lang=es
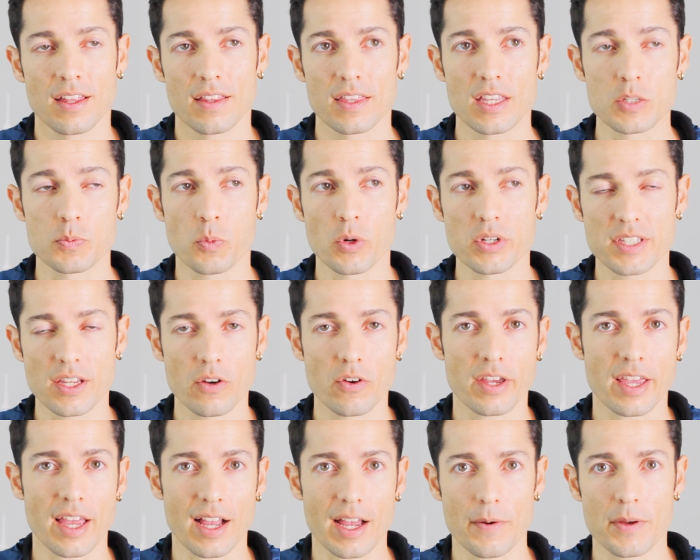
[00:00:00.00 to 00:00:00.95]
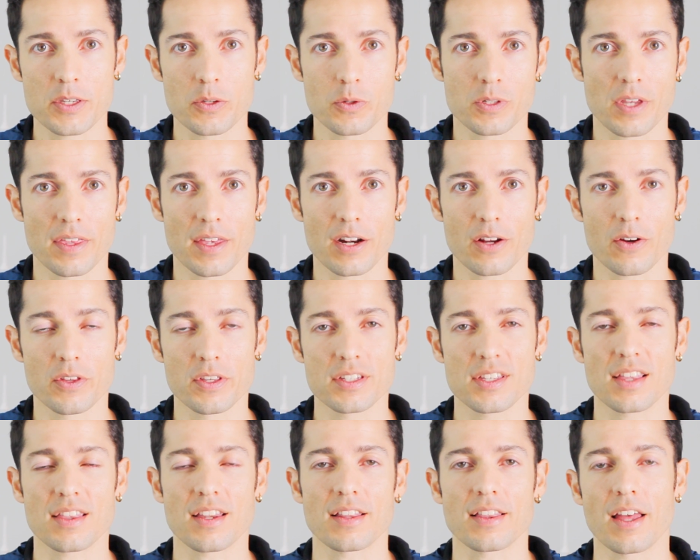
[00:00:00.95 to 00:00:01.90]
Después de lo que acaba de suceder con
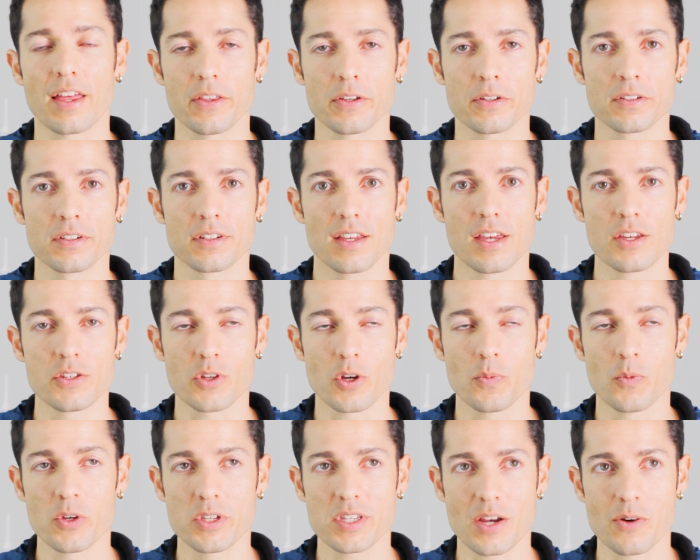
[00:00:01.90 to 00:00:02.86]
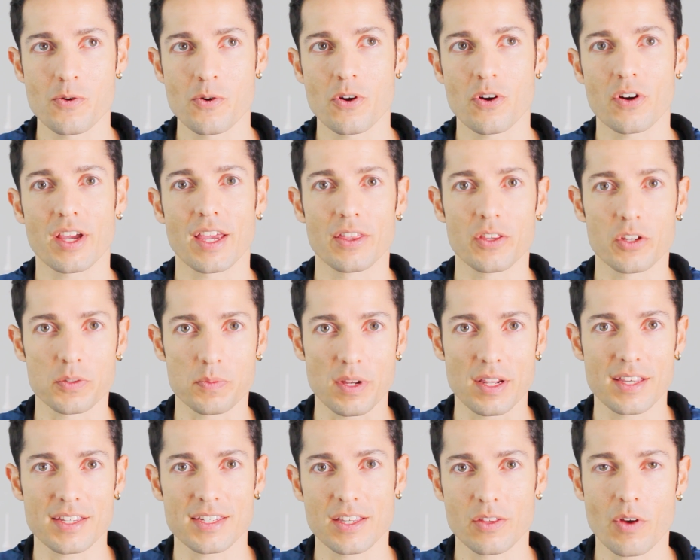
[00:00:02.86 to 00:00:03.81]
este tratado, estoy muy seguro que en
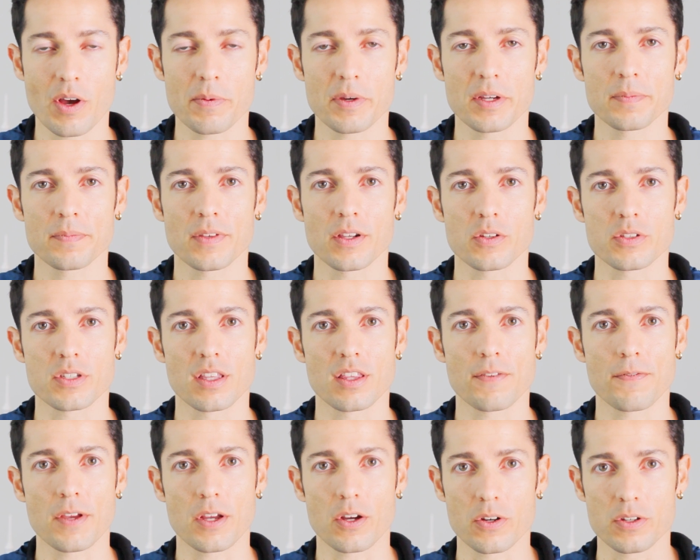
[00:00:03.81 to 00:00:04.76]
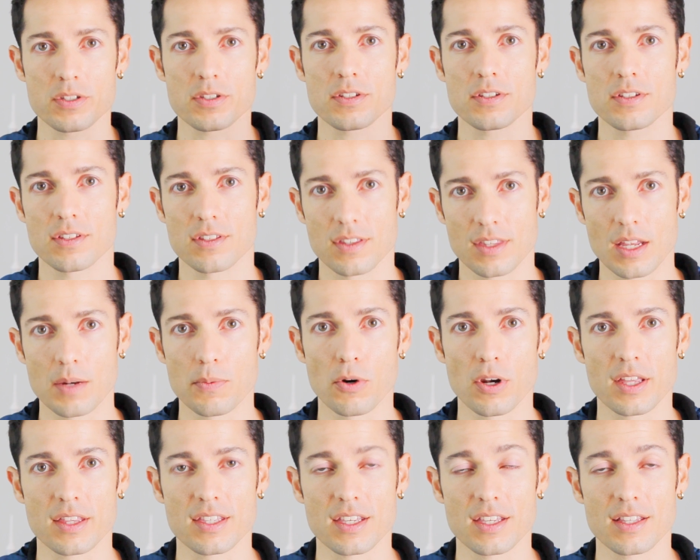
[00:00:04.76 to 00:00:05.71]
2019 los científicos del
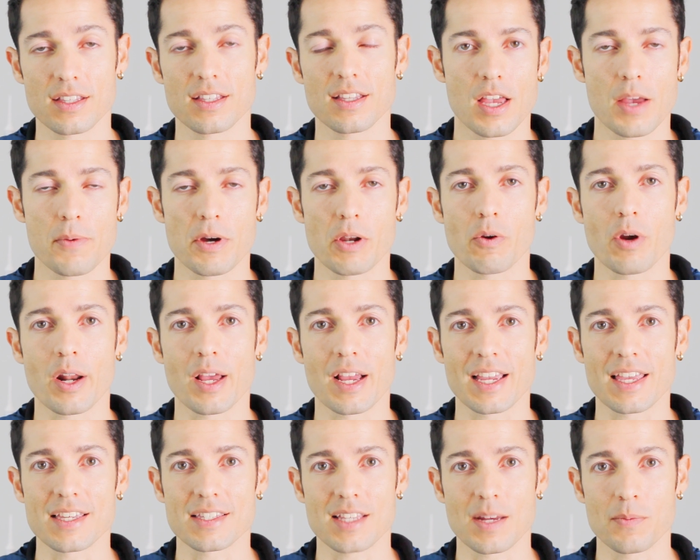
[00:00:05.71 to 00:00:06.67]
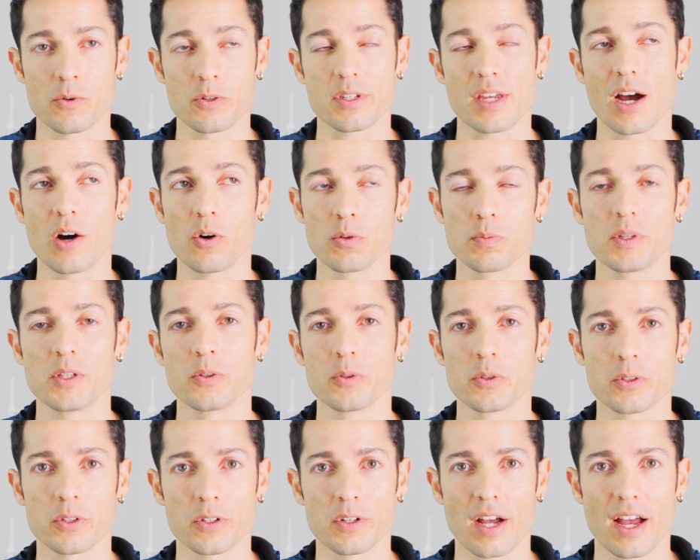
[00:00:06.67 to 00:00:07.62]
boletín evaluarán que estamos a un
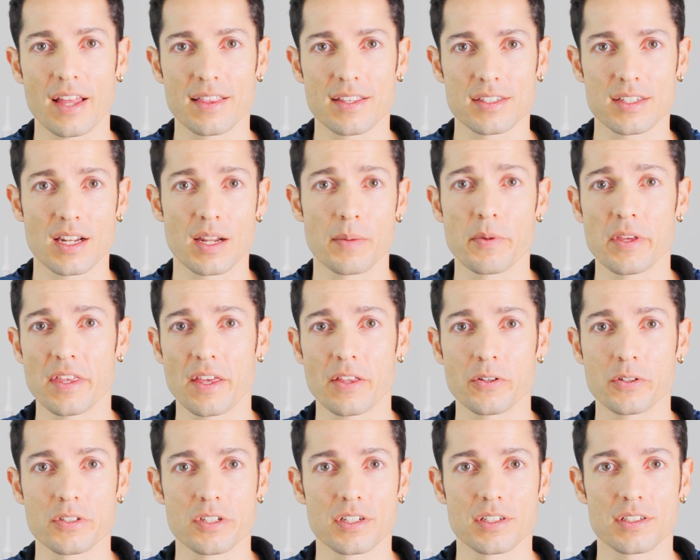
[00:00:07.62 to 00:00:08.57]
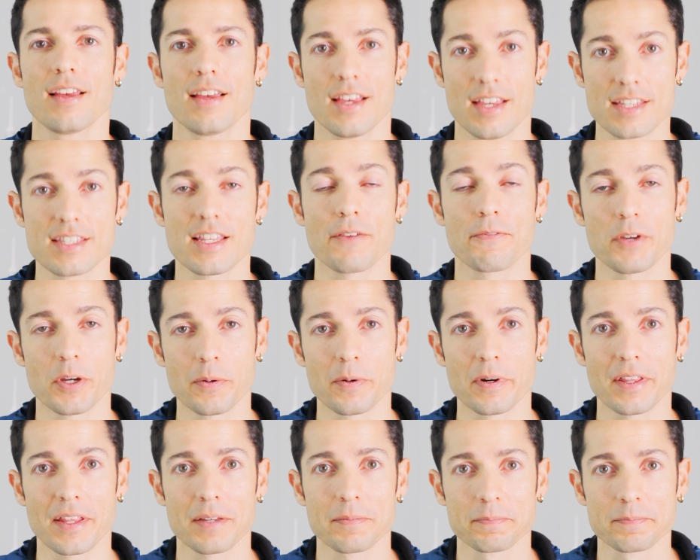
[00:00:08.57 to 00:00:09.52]
minuto antes de la medianoche. Está feo,
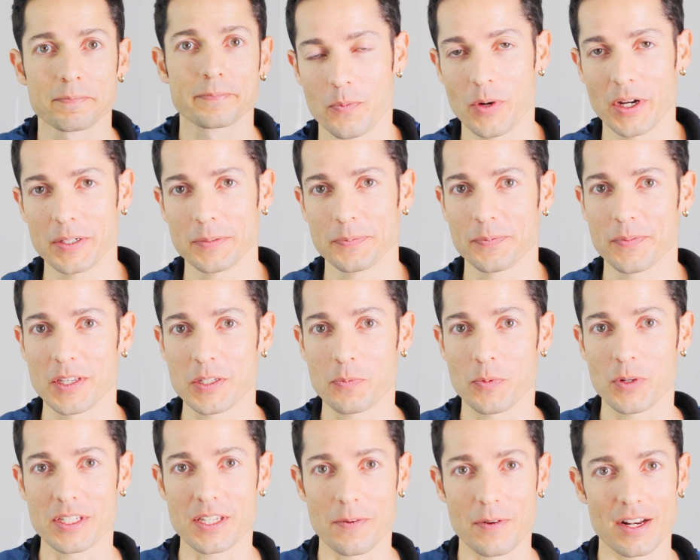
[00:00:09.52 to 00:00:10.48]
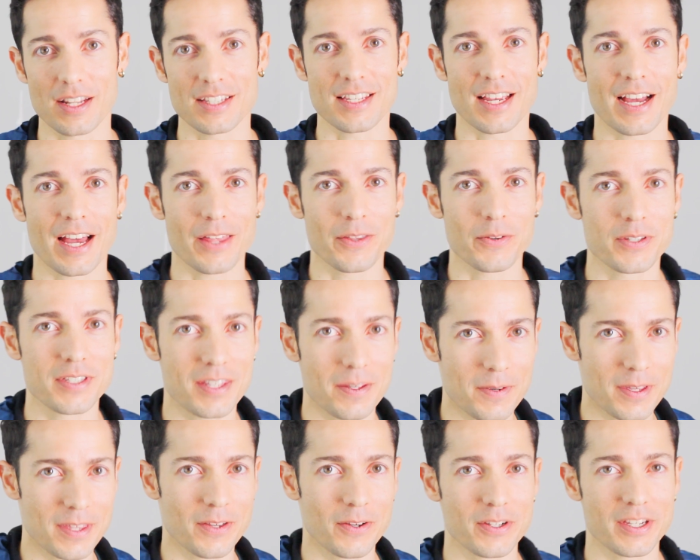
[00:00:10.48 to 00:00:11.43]
¿verdad? Bueno, después de haberles dejado este
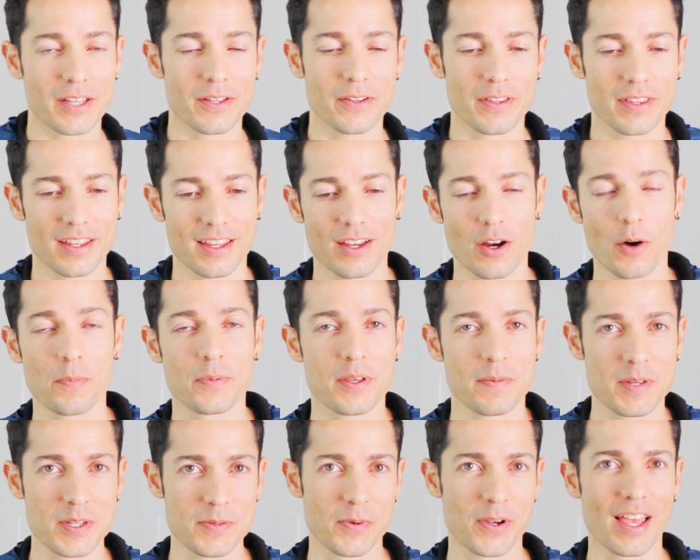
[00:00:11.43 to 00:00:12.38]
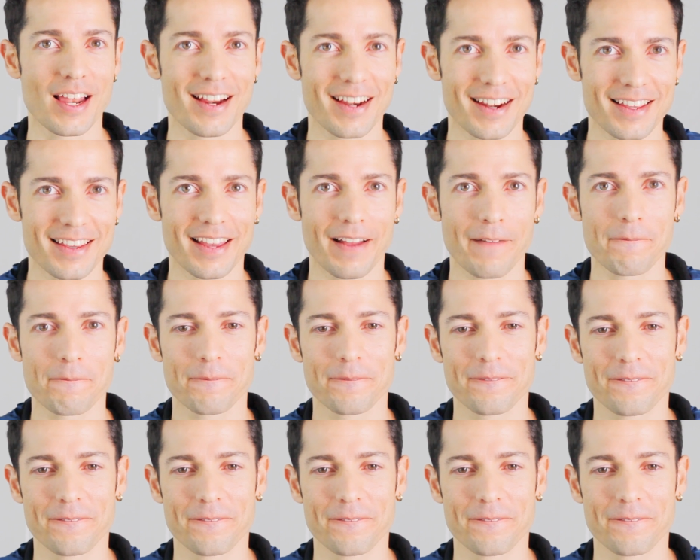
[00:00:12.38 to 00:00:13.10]
video lleno de optimismo y alegría,